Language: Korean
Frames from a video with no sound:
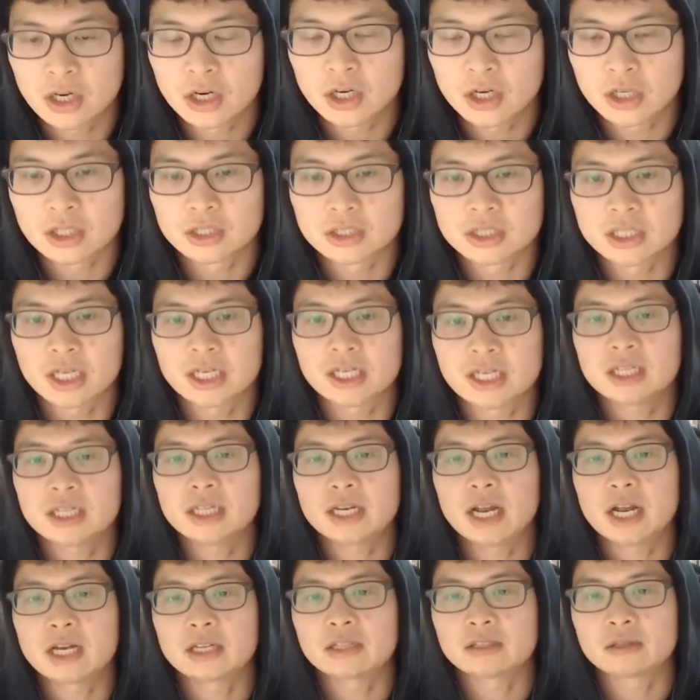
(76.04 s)
어,
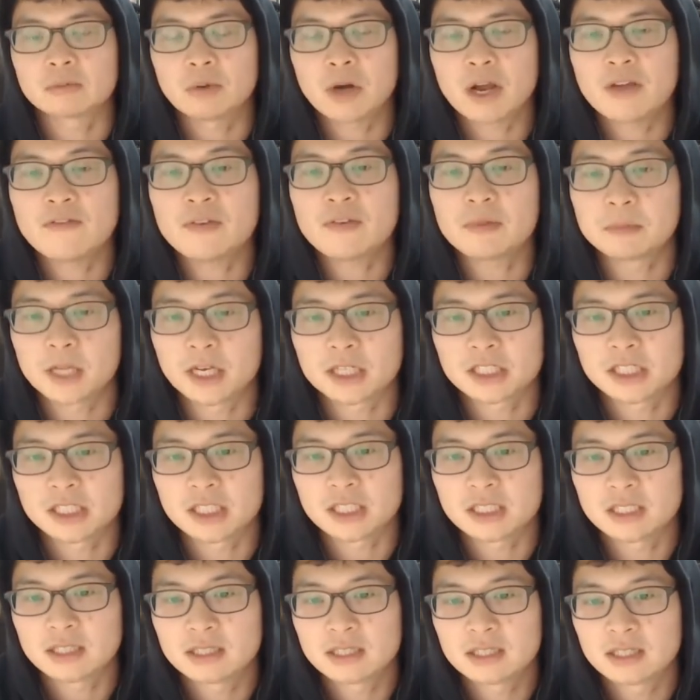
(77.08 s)
자기들이 알아서 프라이빗
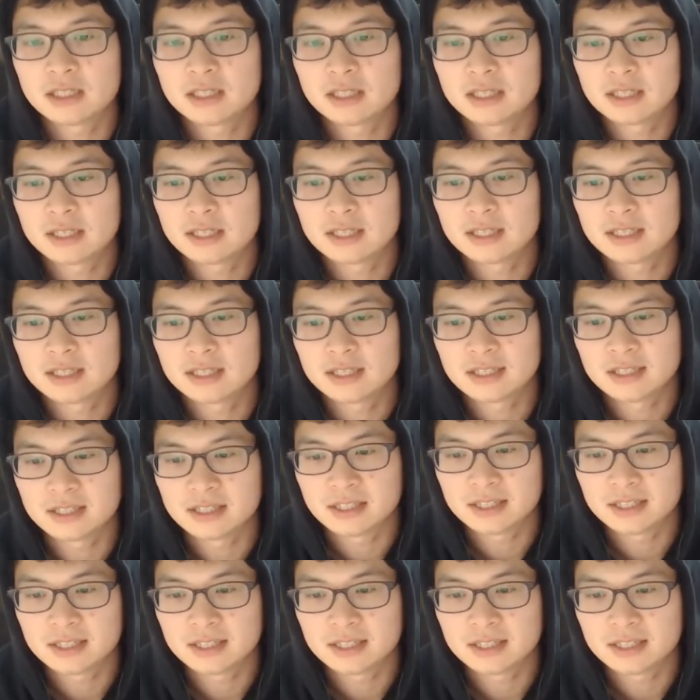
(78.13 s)
블록체인. 아,